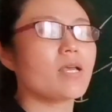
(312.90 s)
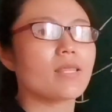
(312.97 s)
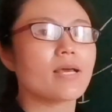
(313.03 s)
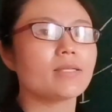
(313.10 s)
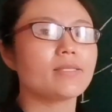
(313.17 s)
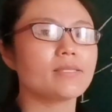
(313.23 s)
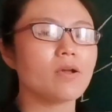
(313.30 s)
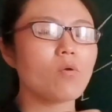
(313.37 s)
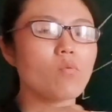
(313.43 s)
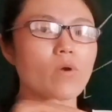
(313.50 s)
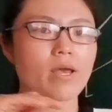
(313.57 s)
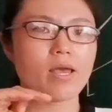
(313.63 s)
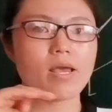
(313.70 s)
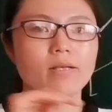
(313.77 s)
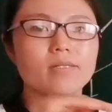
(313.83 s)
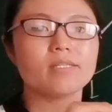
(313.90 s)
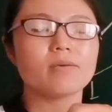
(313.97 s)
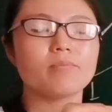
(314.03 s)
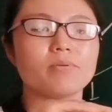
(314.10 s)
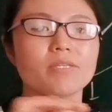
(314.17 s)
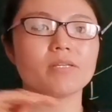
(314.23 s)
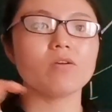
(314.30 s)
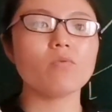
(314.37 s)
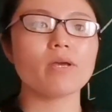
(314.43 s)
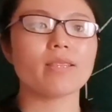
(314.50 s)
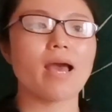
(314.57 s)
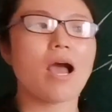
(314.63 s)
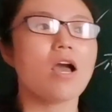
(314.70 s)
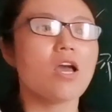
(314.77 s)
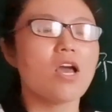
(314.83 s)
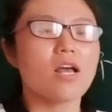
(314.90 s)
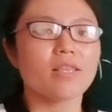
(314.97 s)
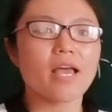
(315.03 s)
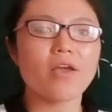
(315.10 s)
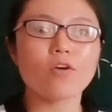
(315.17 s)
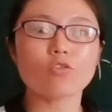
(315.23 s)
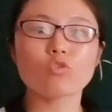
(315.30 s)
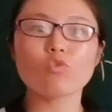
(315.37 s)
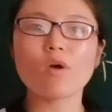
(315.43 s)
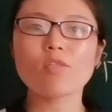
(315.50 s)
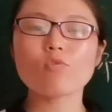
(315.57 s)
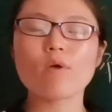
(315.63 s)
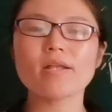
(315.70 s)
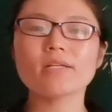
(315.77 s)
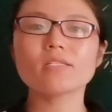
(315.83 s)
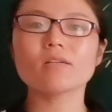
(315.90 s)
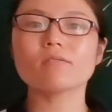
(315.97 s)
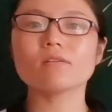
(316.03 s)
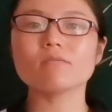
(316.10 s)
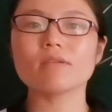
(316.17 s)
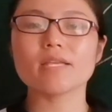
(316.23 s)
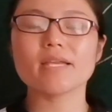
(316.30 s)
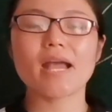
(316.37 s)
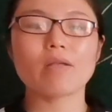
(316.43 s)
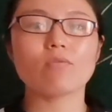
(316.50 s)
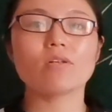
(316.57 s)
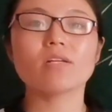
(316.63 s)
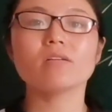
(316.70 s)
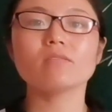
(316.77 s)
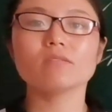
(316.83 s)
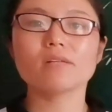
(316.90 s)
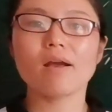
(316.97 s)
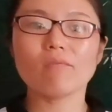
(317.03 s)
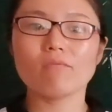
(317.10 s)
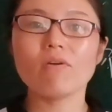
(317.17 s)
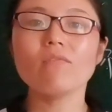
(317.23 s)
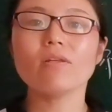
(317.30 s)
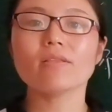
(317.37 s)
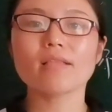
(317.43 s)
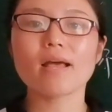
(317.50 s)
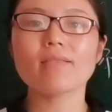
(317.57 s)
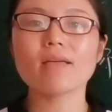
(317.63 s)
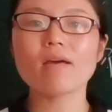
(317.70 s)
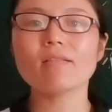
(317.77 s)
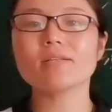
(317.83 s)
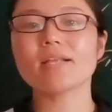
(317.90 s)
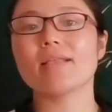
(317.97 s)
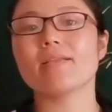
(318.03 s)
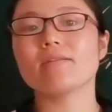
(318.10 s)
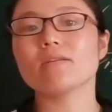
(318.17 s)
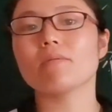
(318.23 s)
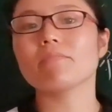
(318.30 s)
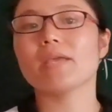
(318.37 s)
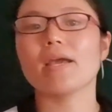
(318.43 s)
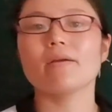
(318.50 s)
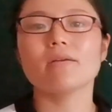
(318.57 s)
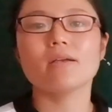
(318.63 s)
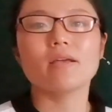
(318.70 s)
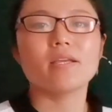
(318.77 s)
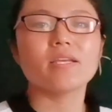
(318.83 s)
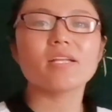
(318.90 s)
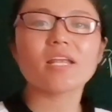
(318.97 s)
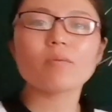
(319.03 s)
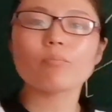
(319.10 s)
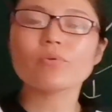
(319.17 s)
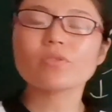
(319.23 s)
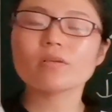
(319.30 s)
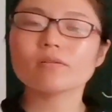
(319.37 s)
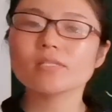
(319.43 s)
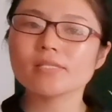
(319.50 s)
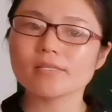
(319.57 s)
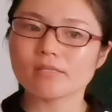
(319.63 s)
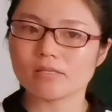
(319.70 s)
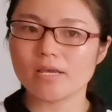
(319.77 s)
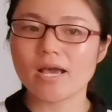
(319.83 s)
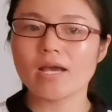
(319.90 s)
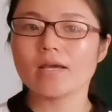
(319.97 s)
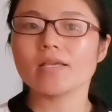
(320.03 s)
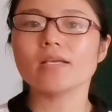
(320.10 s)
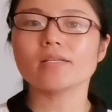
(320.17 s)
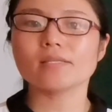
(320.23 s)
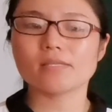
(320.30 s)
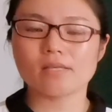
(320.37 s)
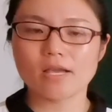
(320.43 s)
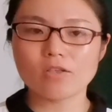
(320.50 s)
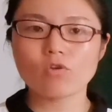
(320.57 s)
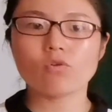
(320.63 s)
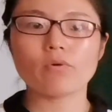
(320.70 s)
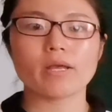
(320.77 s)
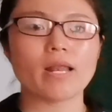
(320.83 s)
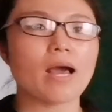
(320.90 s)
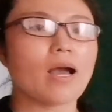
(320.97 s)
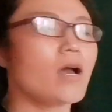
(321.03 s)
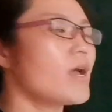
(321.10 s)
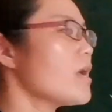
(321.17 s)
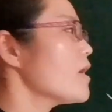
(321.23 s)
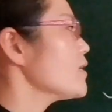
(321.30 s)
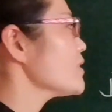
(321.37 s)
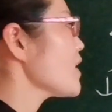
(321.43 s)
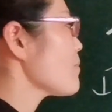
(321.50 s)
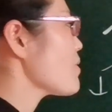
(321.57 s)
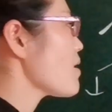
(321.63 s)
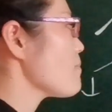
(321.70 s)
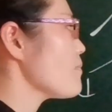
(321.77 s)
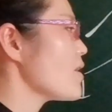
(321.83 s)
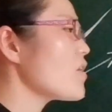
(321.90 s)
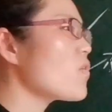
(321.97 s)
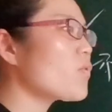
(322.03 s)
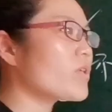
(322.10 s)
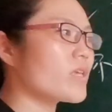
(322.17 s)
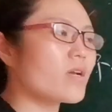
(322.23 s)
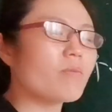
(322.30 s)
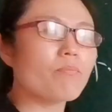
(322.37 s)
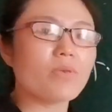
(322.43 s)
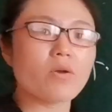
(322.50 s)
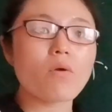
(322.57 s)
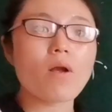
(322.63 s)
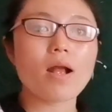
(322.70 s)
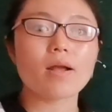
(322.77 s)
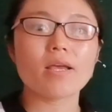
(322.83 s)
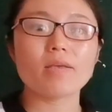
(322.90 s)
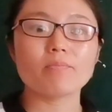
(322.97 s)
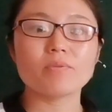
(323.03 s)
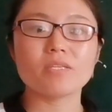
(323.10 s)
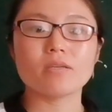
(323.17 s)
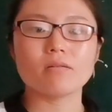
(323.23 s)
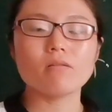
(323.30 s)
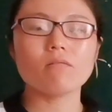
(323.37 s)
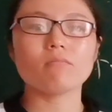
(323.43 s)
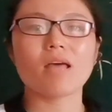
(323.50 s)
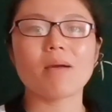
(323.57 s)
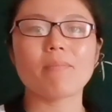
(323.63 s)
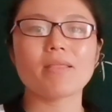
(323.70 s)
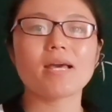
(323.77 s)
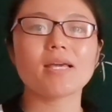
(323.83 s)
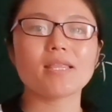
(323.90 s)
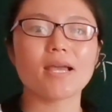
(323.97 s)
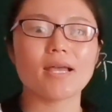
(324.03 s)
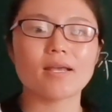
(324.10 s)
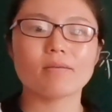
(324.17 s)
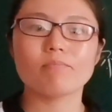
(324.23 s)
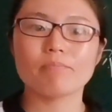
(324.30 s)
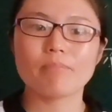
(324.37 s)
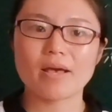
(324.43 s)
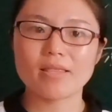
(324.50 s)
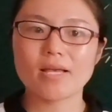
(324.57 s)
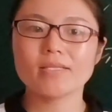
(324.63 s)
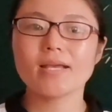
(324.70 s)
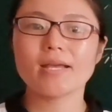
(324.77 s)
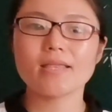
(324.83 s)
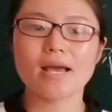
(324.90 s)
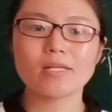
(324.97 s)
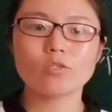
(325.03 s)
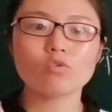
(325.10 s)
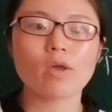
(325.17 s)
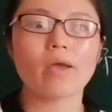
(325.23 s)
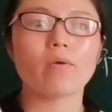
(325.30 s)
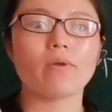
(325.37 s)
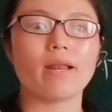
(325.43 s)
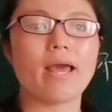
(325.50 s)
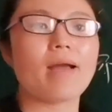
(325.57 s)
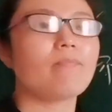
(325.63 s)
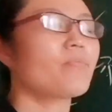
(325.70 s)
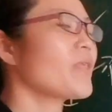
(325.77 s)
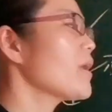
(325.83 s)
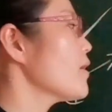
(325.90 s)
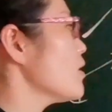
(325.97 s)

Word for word: 给它写稳、写平稳，它它要端端正正的，你感觉这样稳稳当当的站在上面，一定不能斜，一斜就毁了。下面没有一个笔画可以平衡它，把它给它，把它再给它拽回来。